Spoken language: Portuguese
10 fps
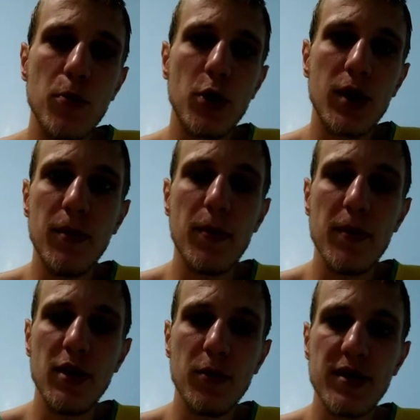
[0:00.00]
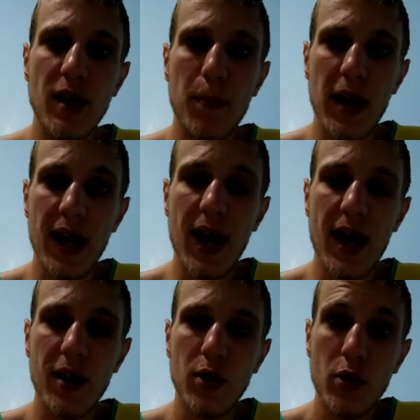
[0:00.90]
um programa para mim não precisar
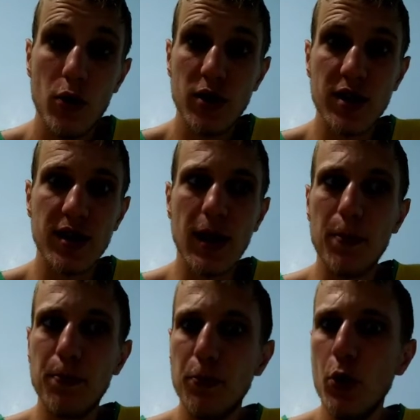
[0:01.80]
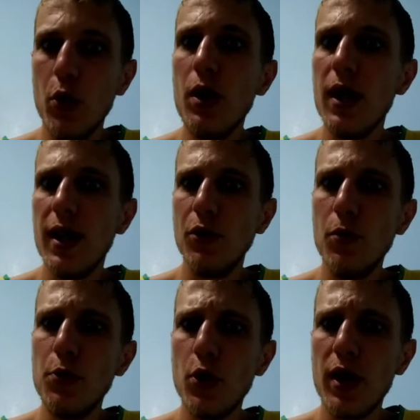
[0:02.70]
pagar? Ou seja, você está burlando
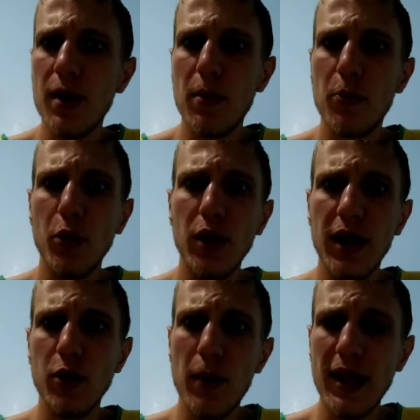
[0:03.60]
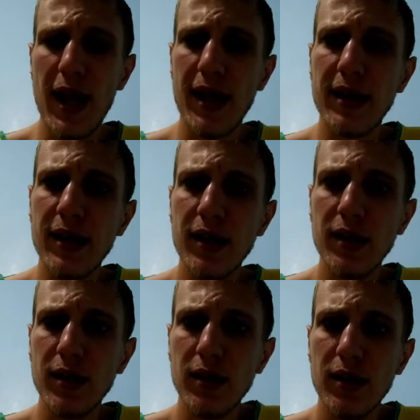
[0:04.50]
um programa, burlando uma lei,
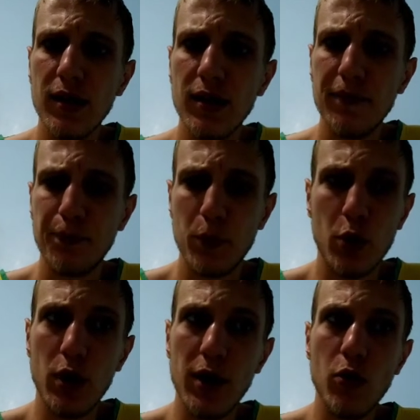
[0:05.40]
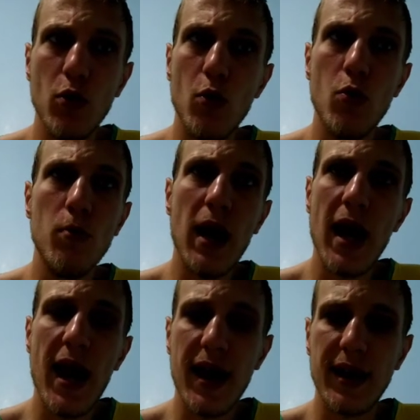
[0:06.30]
burlando uma
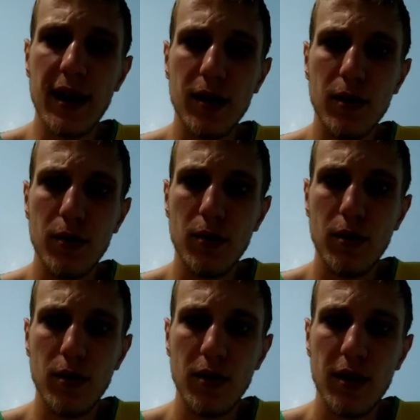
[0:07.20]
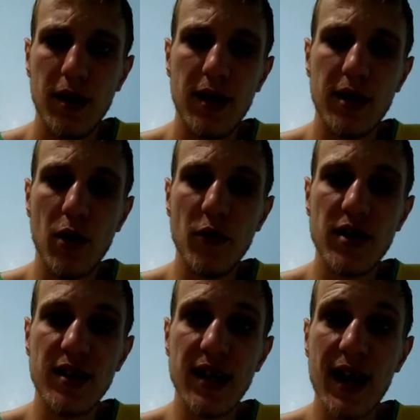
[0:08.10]
regra. Então
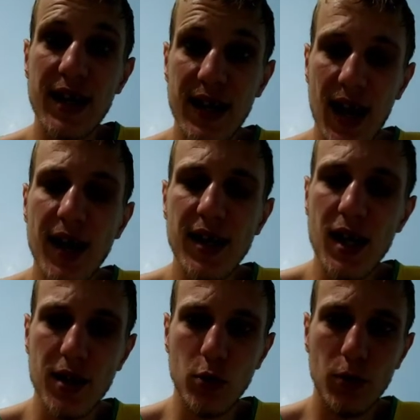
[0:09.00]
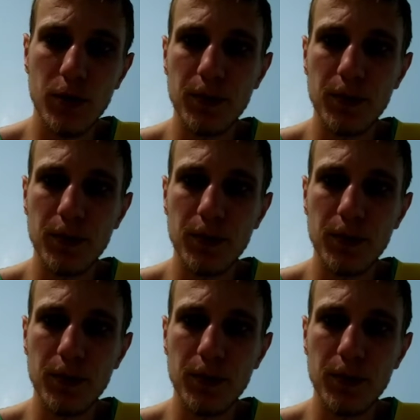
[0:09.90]
você está craqueando.